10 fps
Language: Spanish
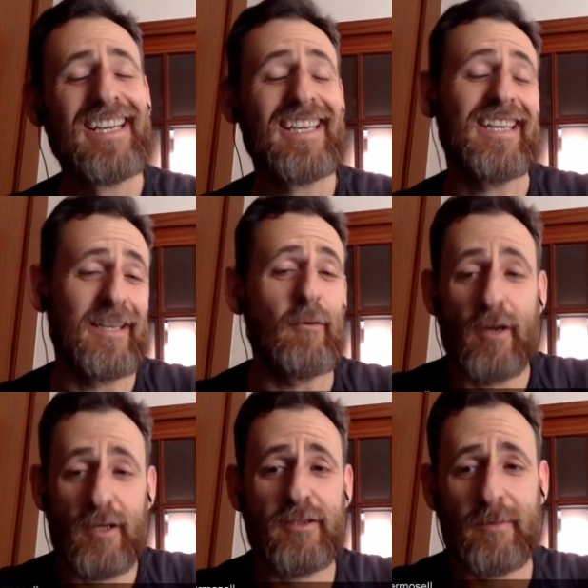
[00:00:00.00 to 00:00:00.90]
Y luego
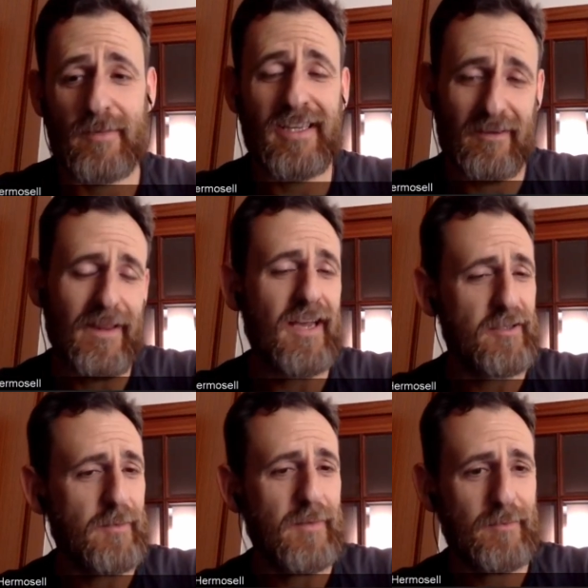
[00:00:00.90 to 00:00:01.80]
eso también de que o
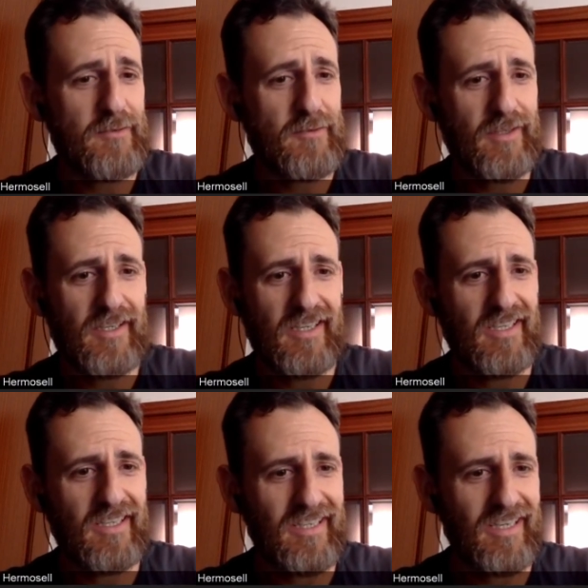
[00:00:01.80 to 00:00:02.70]
yo también pienso
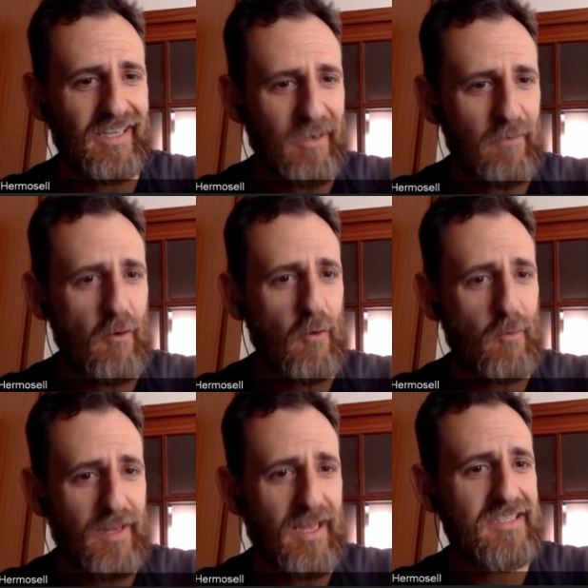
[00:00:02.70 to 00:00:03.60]
que, que, crear una
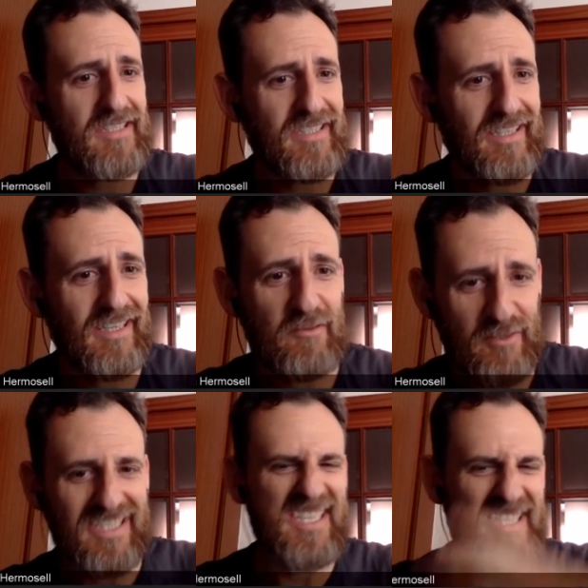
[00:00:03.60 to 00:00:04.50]
comunidad así en esos
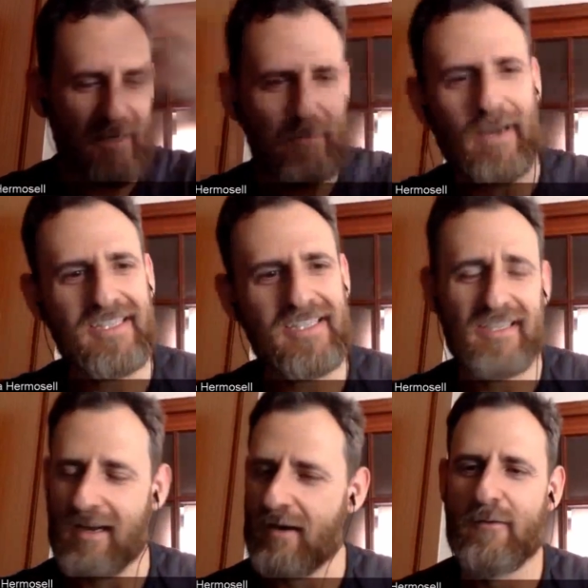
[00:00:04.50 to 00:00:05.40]
66 países
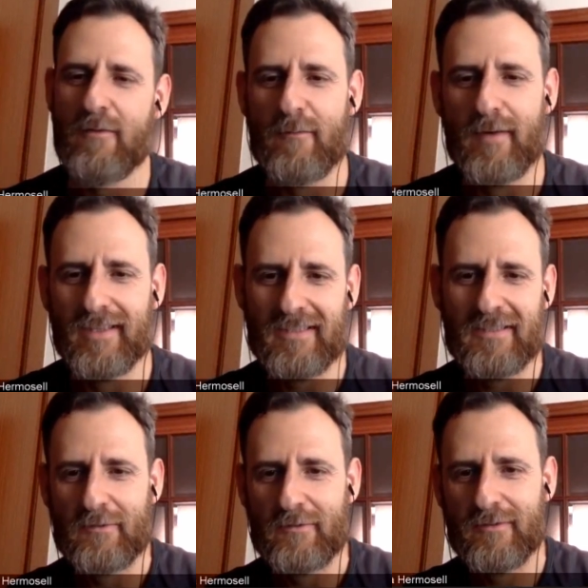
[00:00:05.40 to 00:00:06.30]
sería algo
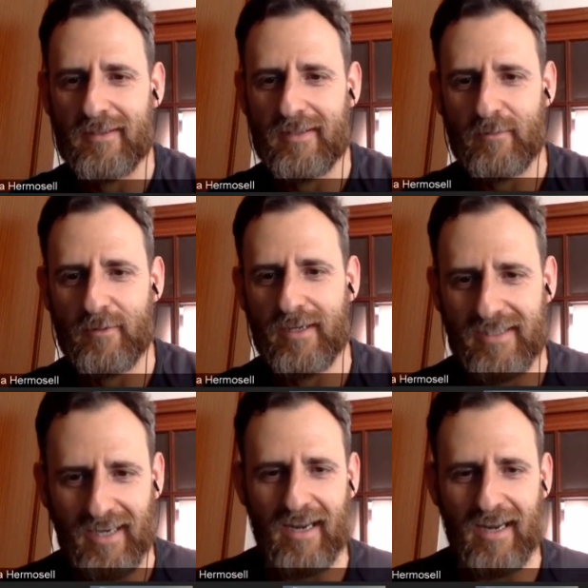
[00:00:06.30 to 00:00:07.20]
fantástico, ¿no?
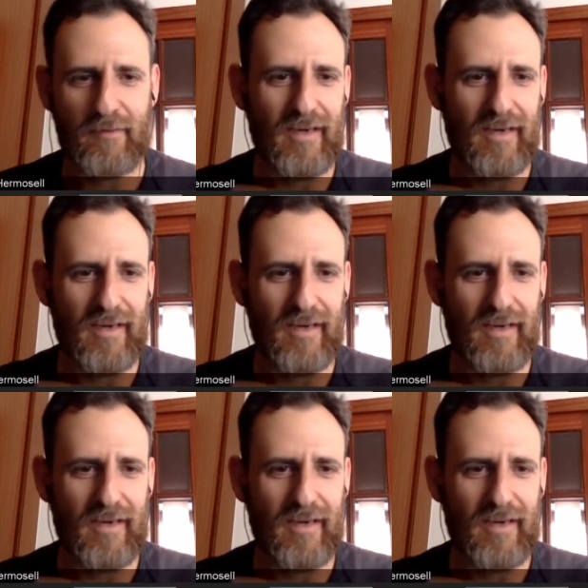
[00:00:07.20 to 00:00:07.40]
internacional.